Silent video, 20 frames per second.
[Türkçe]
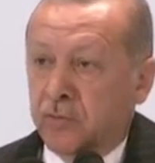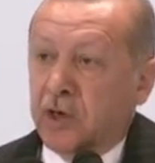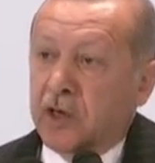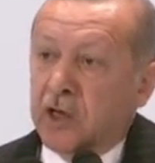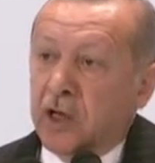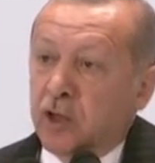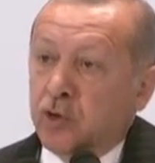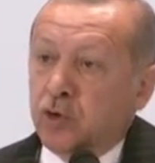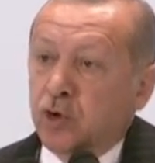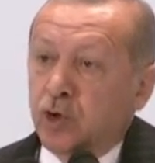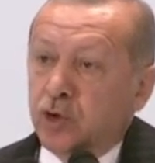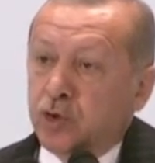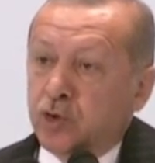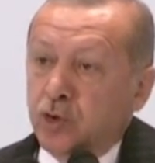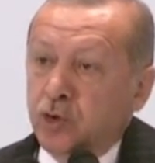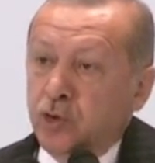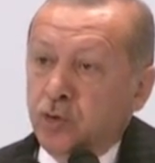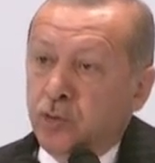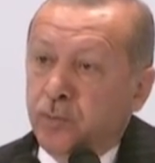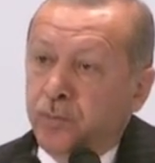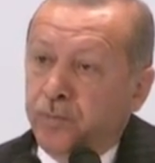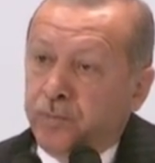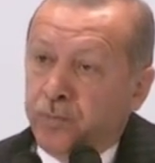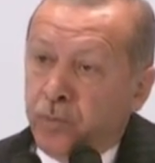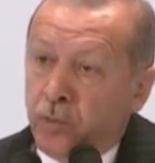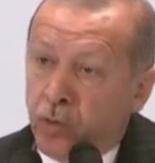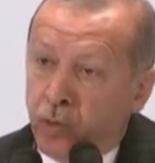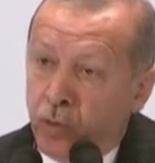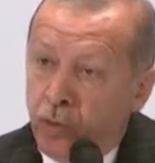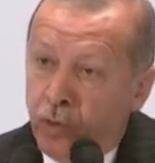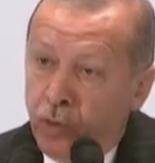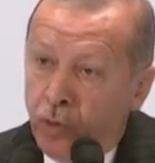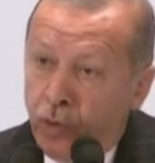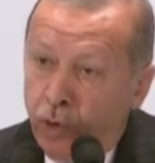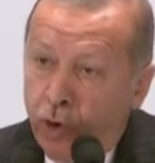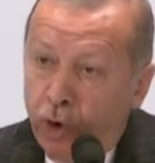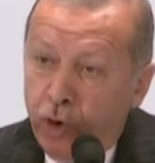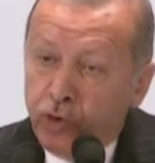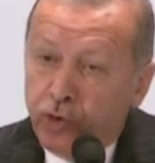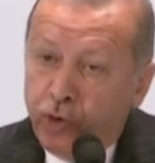Ve kalkıyorsun
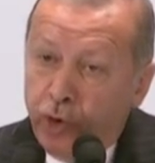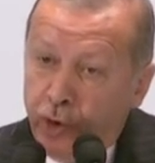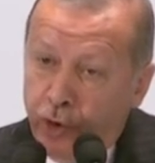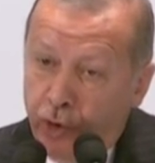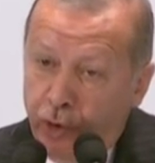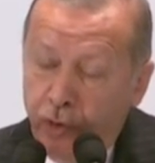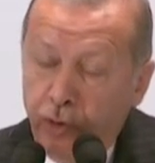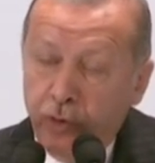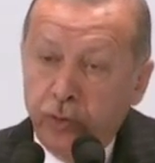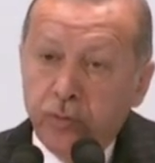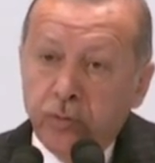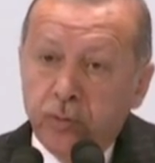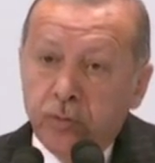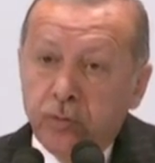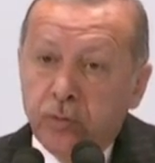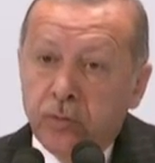o köyü